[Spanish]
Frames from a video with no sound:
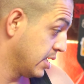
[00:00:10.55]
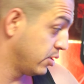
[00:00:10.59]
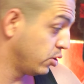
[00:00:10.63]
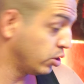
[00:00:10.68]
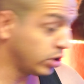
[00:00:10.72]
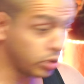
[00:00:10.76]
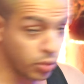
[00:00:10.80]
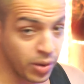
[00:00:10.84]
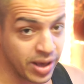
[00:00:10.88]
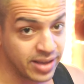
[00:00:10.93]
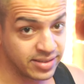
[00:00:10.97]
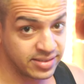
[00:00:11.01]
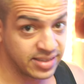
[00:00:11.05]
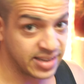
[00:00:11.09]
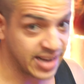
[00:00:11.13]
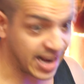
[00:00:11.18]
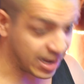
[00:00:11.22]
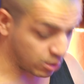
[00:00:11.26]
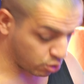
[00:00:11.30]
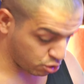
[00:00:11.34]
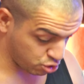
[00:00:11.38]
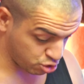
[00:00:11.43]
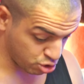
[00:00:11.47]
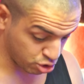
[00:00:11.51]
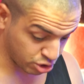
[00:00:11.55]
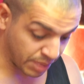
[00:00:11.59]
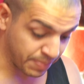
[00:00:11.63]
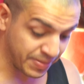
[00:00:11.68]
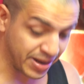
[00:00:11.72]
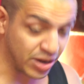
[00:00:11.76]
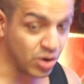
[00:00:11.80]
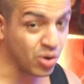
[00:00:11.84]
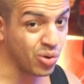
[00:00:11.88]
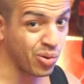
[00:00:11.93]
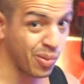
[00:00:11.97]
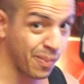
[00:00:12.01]
Yo te voy a decir algo, yo
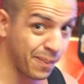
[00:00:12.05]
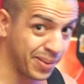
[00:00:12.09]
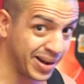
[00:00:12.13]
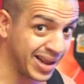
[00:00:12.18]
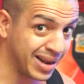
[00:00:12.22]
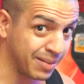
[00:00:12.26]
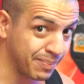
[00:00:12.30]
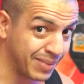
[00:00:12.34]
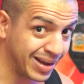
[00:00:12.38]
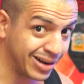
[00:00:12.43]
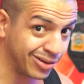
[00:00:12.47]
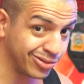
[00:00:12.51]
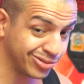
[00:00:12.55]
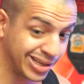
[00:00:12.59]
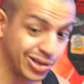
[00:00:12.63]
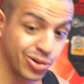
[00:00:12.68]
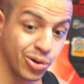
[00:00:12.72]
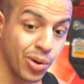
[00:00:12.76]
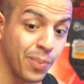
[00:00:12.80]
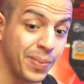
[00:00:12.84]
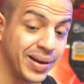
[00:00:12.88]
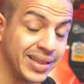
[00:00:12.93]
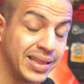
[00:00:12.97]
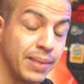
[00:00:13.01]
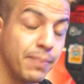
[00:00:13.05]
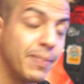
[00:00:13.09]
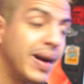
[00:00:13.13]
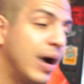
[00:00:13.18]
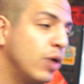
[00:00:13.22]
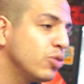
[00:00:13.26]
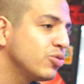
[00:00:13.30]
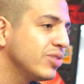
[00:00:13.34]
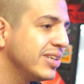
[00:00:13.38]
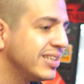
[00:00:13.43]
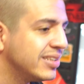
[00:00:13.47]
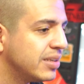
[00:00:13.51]
también lo compré, hermano. O sea, yo compré este
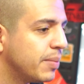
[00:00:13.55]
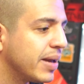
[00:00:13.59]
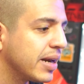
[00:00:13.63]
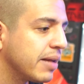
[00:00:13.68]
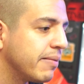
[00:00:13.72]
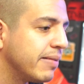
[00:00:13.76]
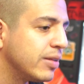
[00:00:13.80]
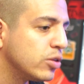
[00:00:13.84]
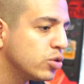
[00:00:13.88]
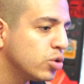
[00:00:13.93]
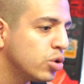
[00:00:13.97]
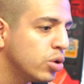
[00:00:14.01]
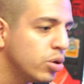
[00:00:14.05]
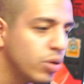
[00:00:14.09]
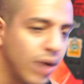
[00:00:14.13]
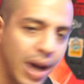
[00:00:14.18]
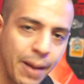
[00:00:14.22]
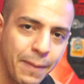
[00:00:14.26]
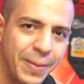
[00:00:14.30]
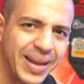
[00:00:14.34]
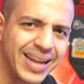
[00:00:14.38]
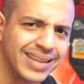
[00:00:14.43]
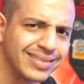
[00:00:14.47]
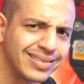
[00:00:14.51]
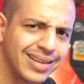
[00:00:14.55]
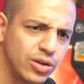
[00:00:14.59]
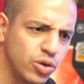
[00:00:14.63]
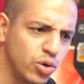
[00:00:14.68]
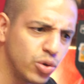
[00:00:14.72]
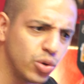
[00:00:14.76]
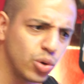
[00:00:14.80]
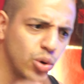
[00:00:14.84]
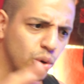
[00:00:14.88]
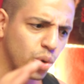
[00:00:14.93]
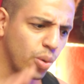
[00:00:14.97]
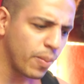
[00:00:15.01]
mouse y se me reventó. Apenas salió,
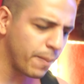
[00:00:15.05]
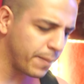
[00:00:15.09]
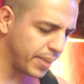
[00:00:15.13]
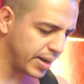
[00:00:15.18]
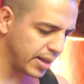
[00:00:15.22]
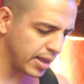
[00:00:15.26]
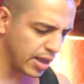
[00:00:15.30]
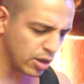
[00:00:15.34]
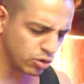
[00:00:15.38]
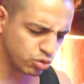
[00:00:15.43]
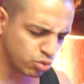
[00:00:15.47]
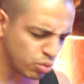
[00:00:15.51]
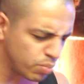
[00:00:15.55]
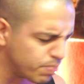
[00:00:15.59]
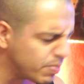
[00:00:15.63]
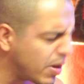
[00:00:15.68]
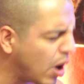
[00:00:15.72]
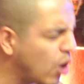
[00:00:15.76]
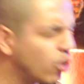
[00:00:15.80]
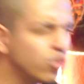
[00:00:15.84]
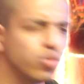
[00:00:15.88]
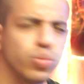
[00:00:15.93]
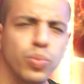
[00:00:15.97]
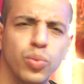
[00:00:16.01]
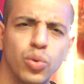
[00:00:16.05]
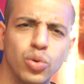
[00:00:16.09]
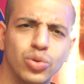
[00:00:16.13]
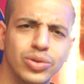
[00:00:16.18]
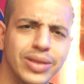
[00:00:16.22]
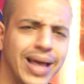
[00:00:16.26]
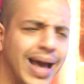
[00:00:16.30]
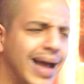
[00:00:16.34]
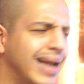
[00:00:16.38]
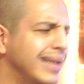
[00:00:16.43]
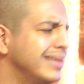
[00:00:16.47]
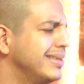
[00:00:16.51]
yo lo compré. Es un mouse
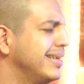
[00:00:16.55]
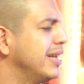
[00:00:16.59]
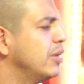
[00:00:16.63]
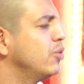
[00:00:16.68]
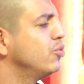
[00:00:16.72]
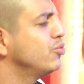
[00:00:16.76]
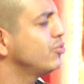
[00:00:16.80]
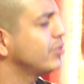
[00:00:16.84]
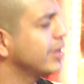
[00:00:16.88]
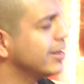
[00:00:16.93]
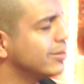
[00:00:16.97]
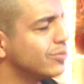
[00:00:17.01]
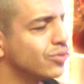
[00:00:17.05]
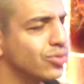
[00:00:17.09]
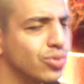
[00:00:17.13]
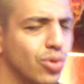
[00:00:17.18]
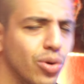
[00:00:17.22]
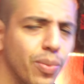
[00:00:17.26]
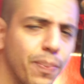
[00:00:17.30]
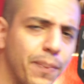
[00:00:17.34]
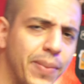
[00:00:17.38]
brutal, tiene un sensor